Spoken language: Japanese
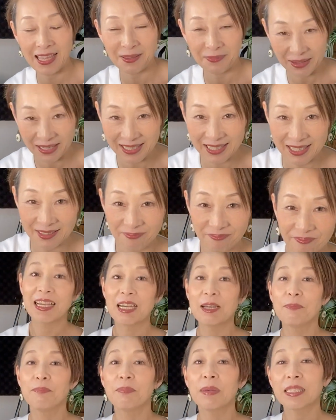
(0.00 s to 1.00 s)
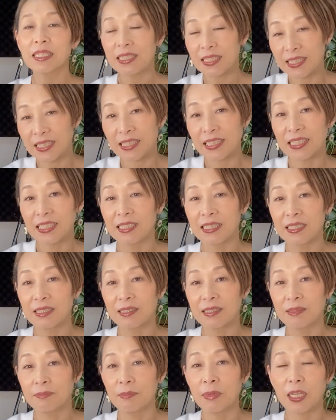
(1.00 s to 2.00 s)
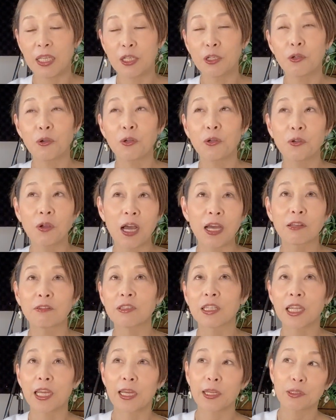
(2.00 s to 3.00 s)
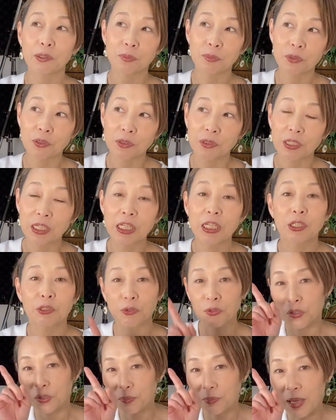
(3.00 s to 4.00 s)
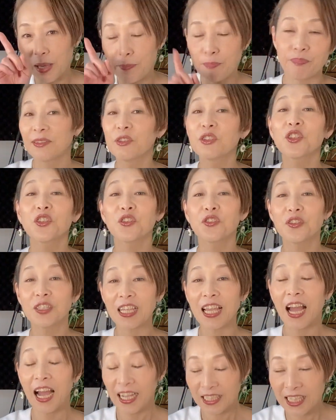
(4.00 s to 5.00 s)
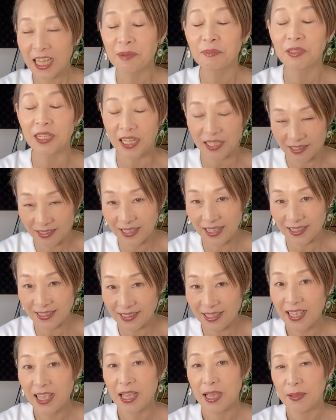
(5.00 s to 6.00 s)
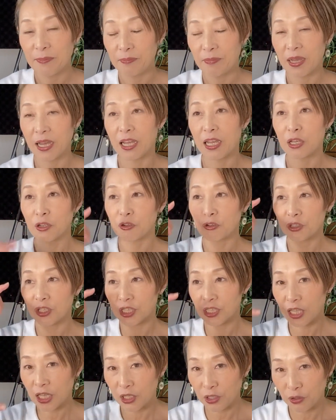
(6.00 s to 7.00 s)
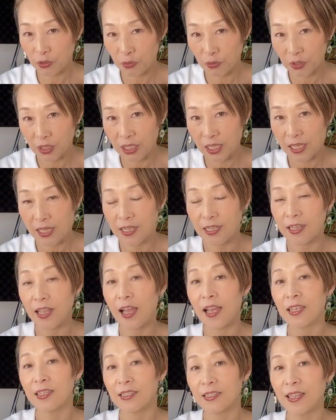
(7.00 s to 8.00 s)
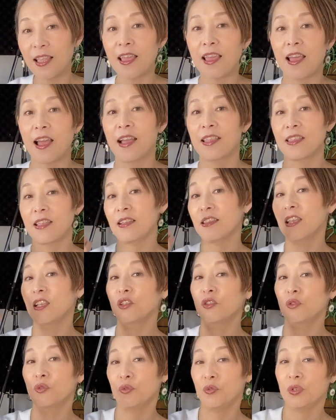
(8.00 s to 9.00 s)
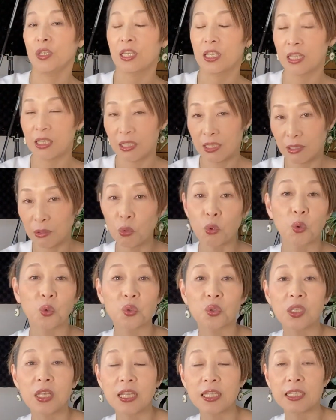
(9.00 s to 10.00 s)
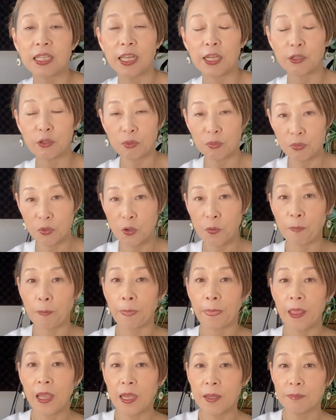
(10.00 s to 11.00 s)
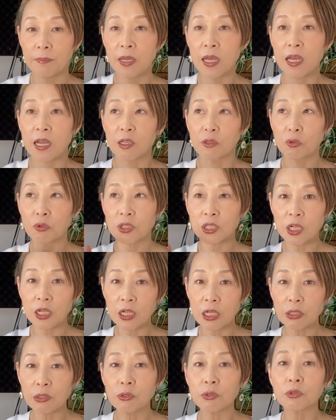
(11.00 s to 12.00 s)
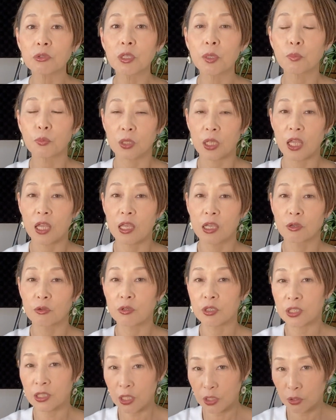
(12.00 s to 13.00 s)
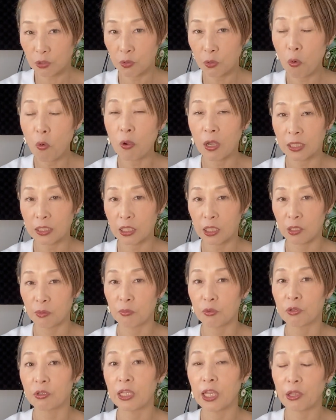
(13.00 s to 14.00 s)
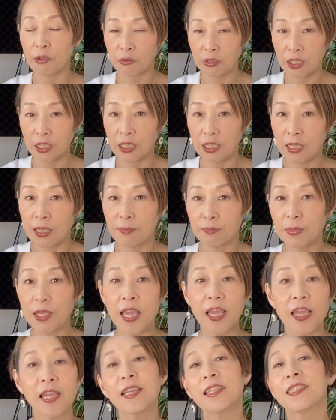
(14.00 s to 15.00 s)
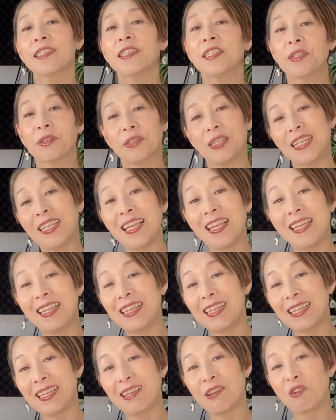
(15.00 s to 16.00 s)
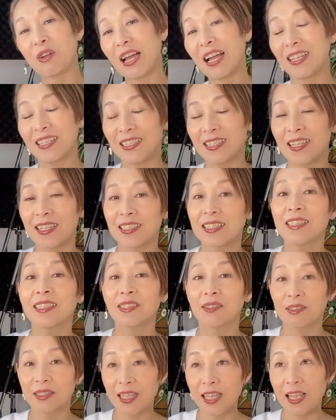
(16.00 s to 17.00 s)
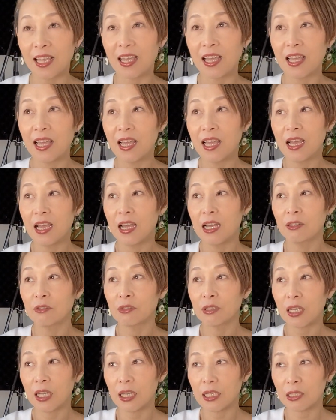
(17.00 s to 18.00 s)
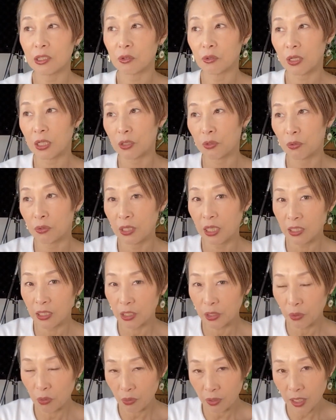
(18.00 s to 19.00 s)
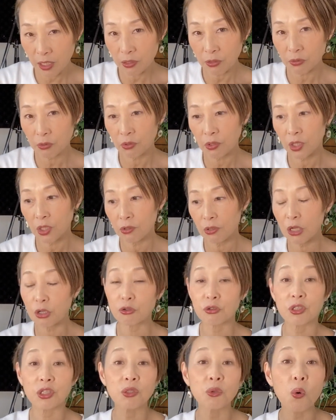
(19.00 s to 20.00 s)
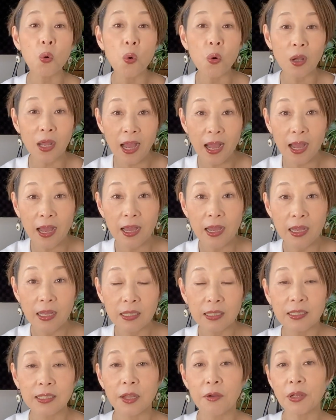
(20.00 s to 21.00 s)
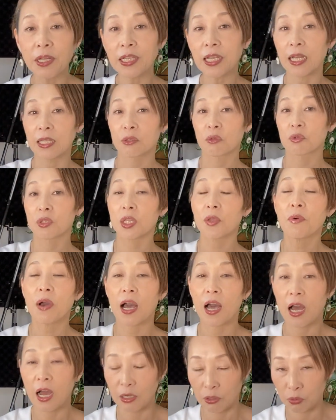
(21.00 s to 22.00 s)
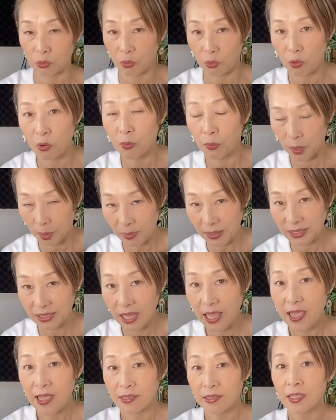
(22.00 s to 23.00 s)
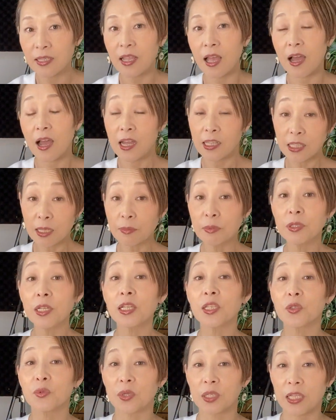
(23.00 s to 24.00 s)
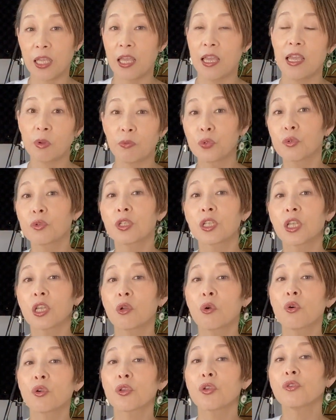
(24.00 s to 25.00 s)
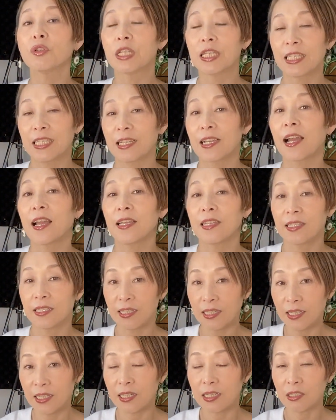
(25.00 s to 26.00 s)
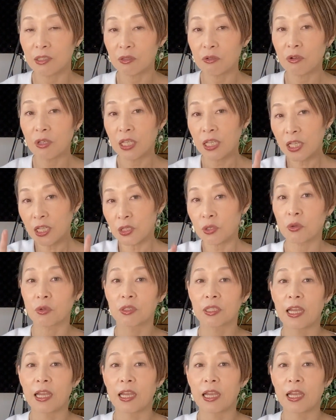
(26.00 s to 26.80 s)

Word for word: いますまずまあいろいろあるんだけれども1つ目普通に鼻ブレスですまあ、口で吸う息に対して鼻で吸う息のことですけれども、まあ、どちらかというとでもね、口で吸う方がさっきも言ったように見えやすいのでね、息を感じやすいので、歌とかそういう何か表現するときは口の方が伝わり感としてはあると思います。ただ、鼻ブレスはね、腹式呼吸に近いし、すごいいい状